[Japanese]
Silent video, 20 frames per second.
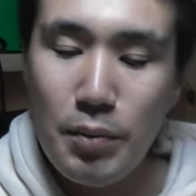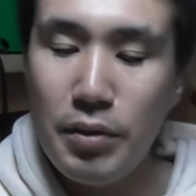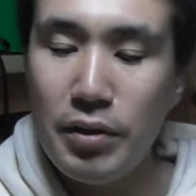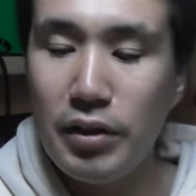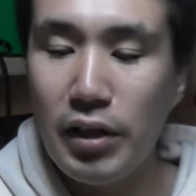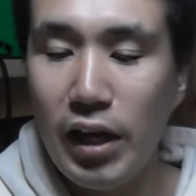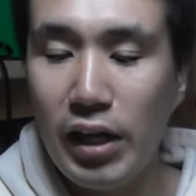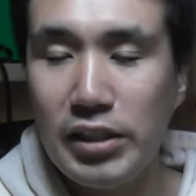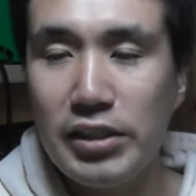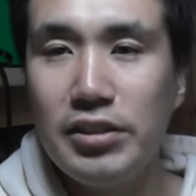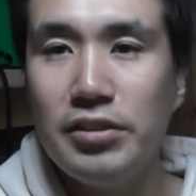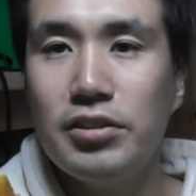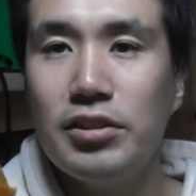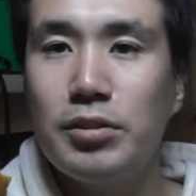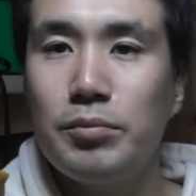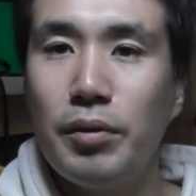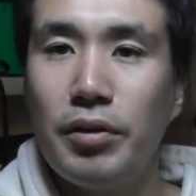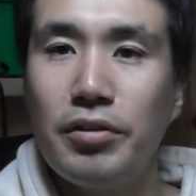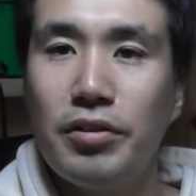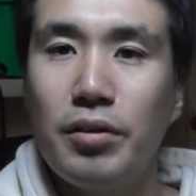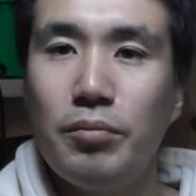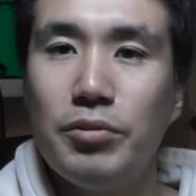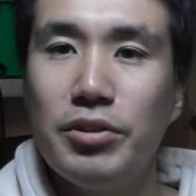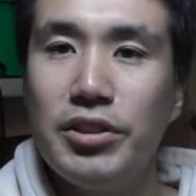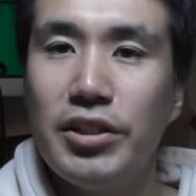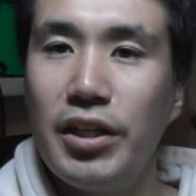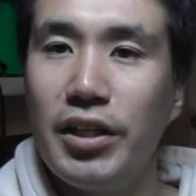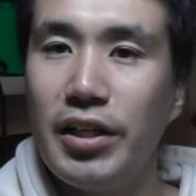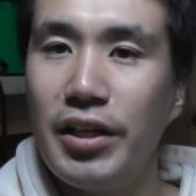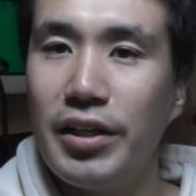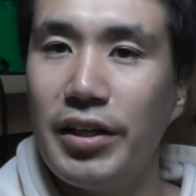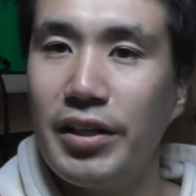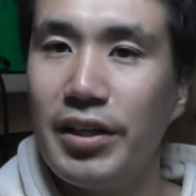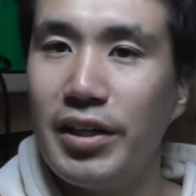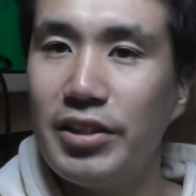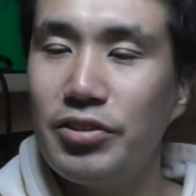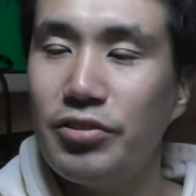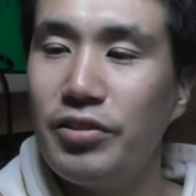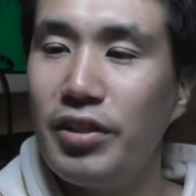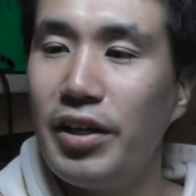れば味薄まるかもしれないか
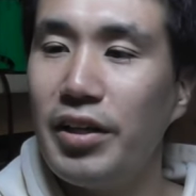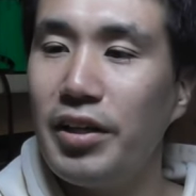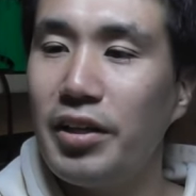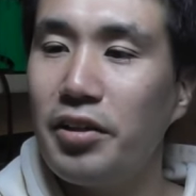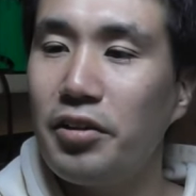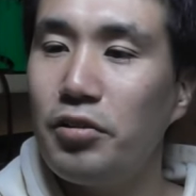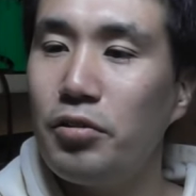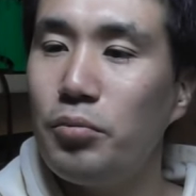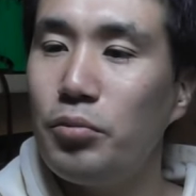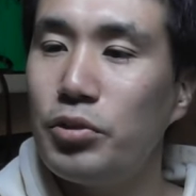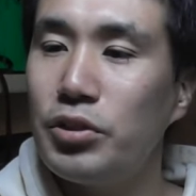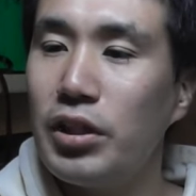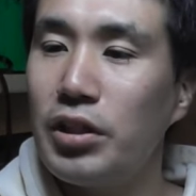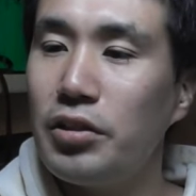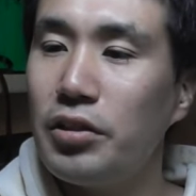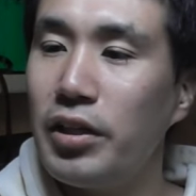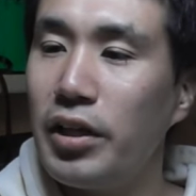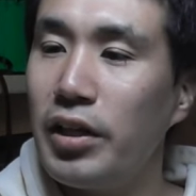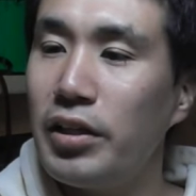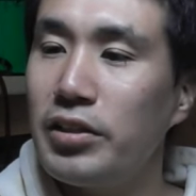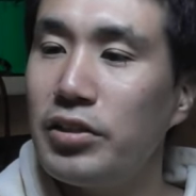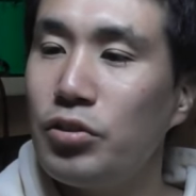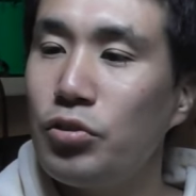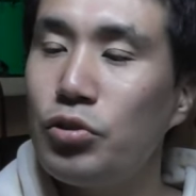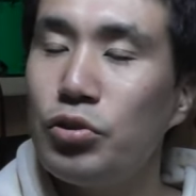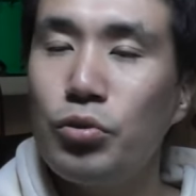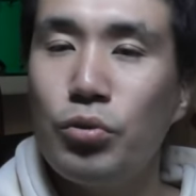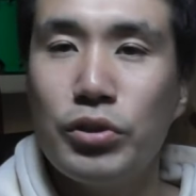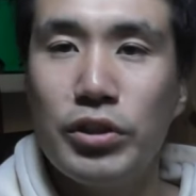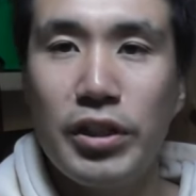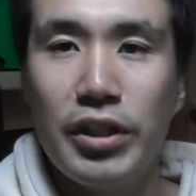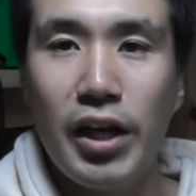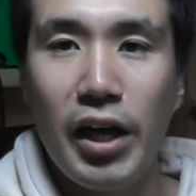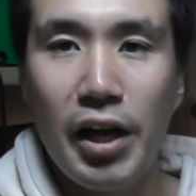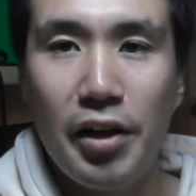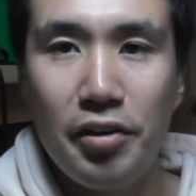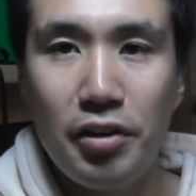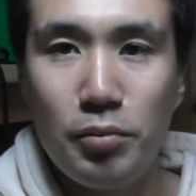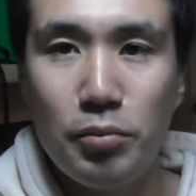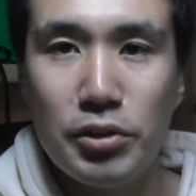ら、ちょっとあれだけども、さね、調整で
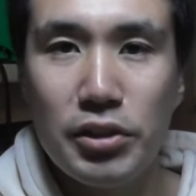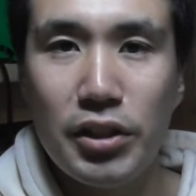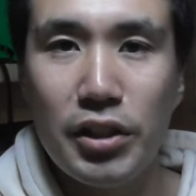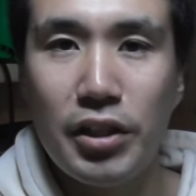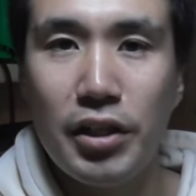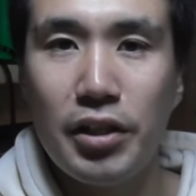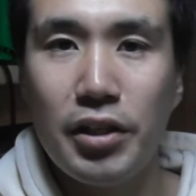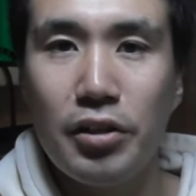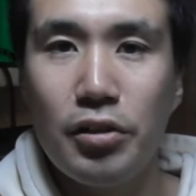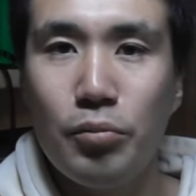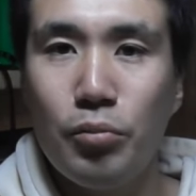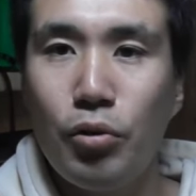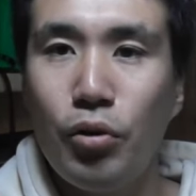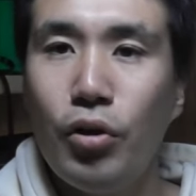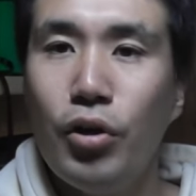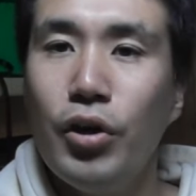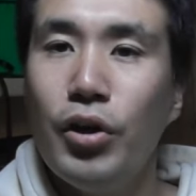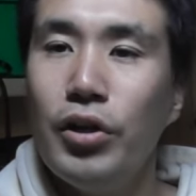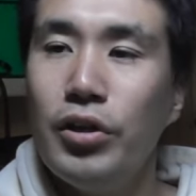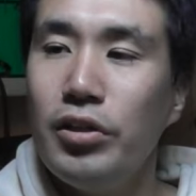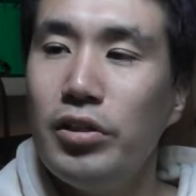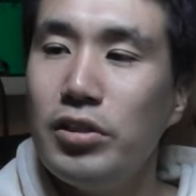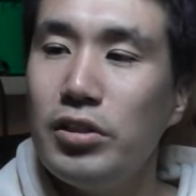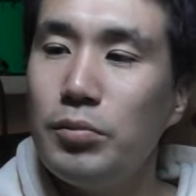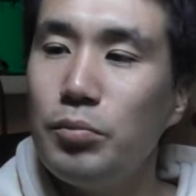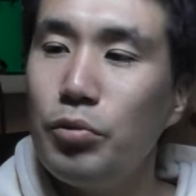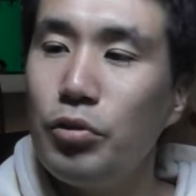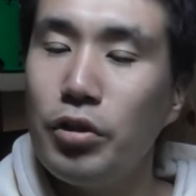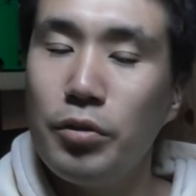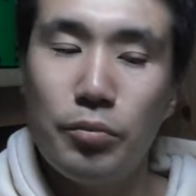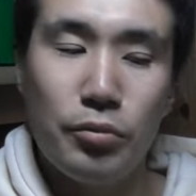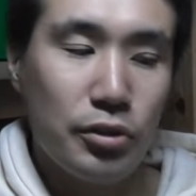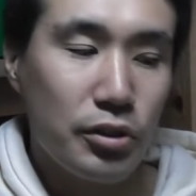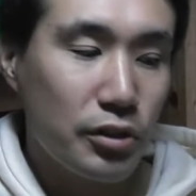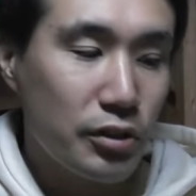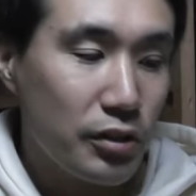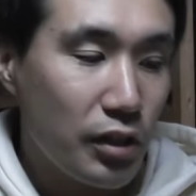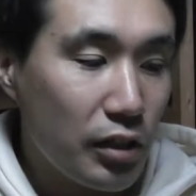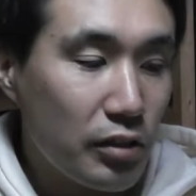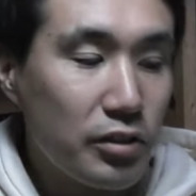入るかもしれないけども、いつもよりも
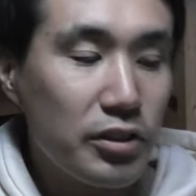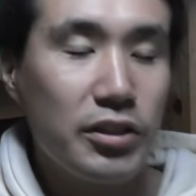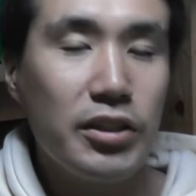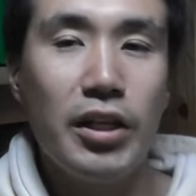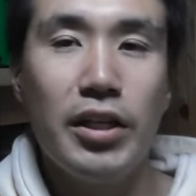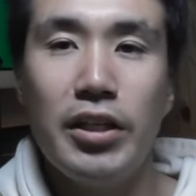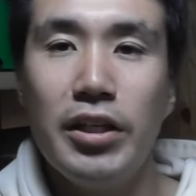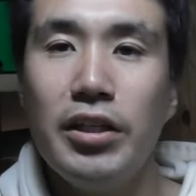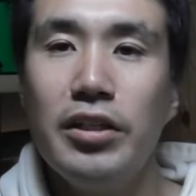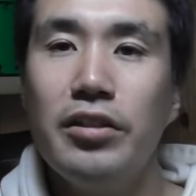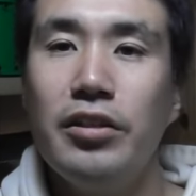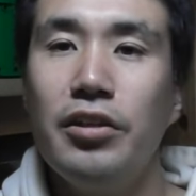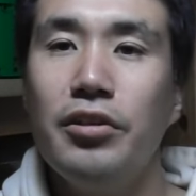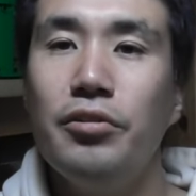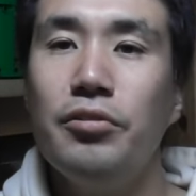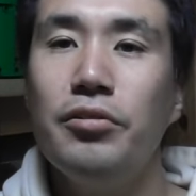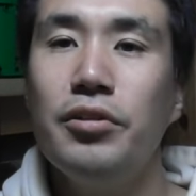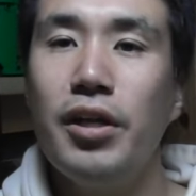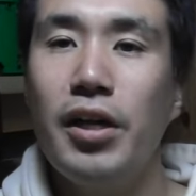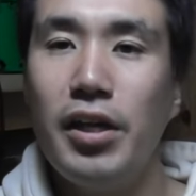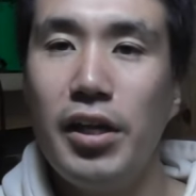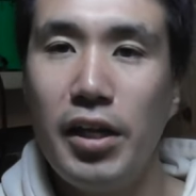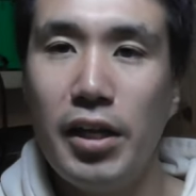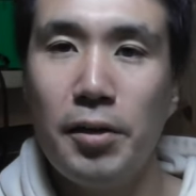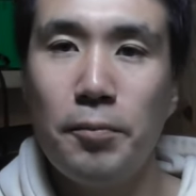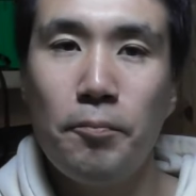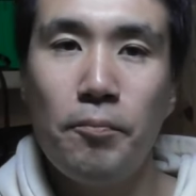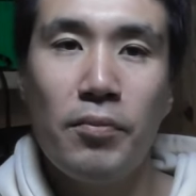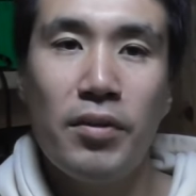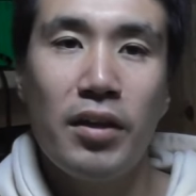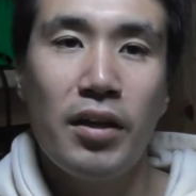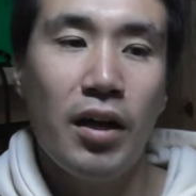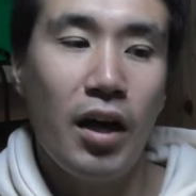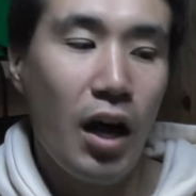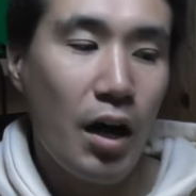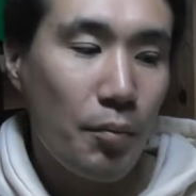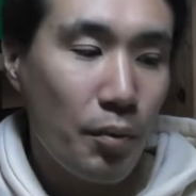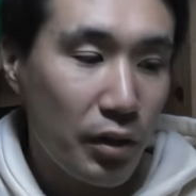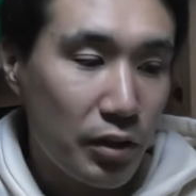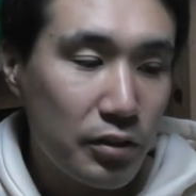少なくしていいっていうぐらい
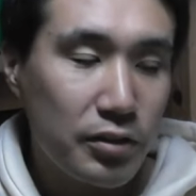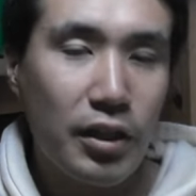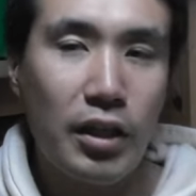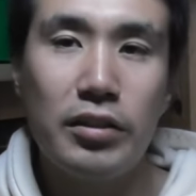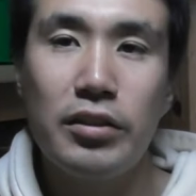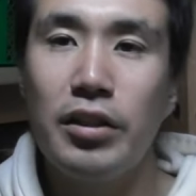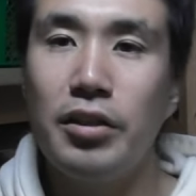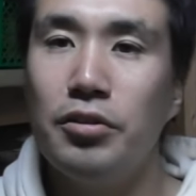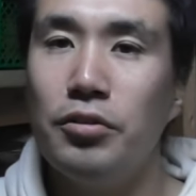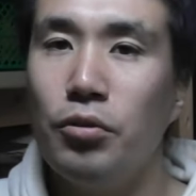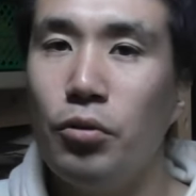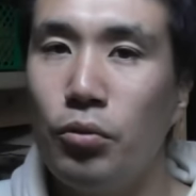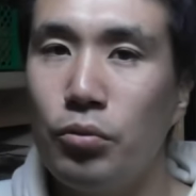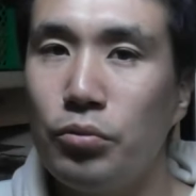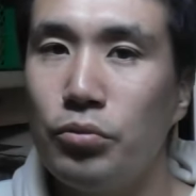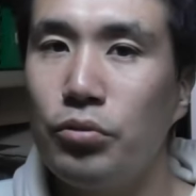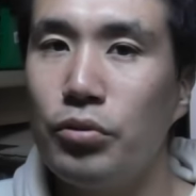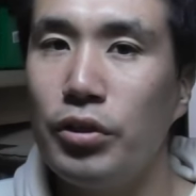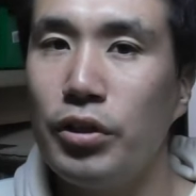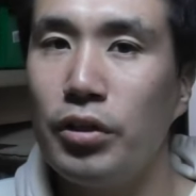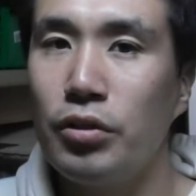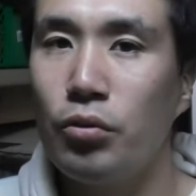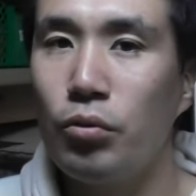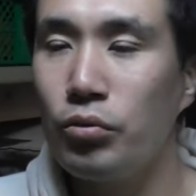甘くなってる。本当に。